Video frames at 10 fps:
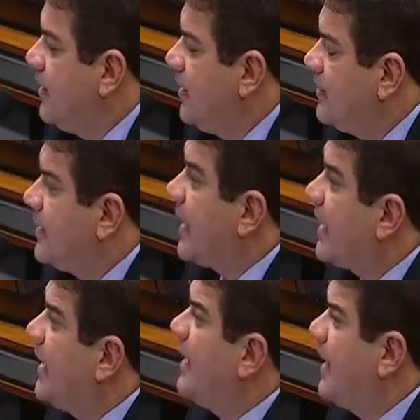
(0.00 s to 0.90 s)
E
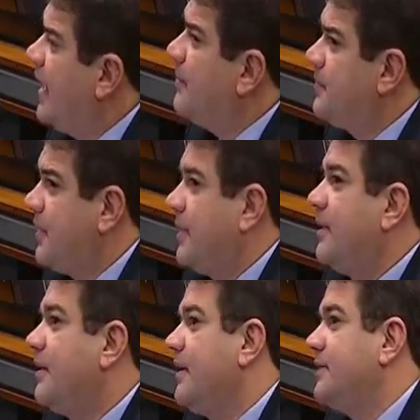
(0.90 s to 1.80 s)
naquela época
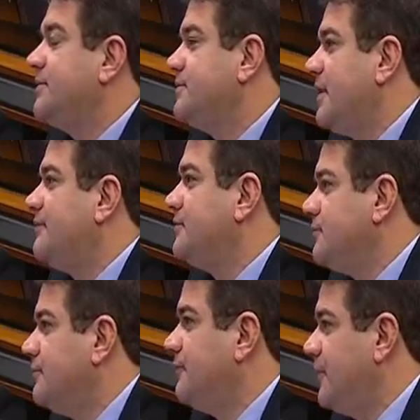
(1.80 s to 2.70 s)
que a gente estava
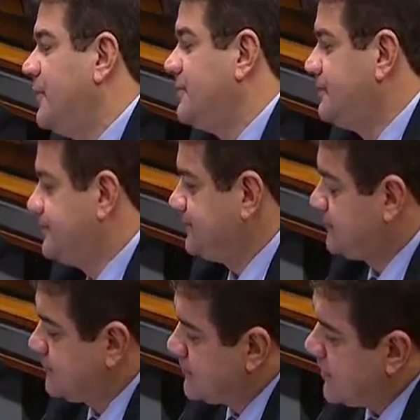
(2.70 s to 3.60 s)
no governo,
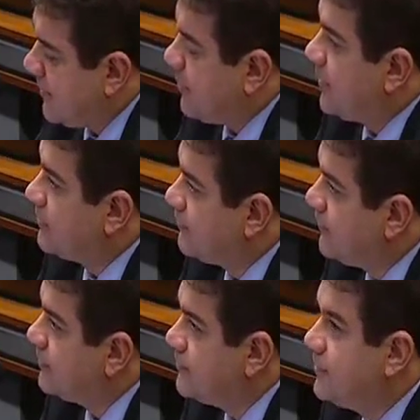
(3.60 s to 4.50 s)
apoiando o
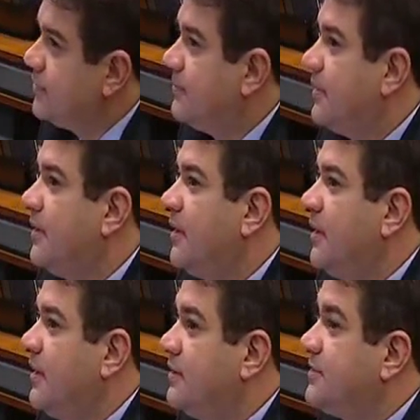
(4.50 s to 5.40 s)
governo Dilma,
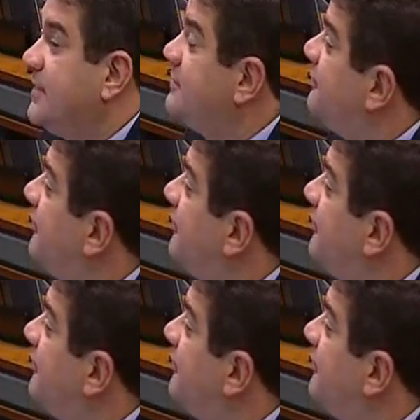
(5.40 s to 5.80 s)
já se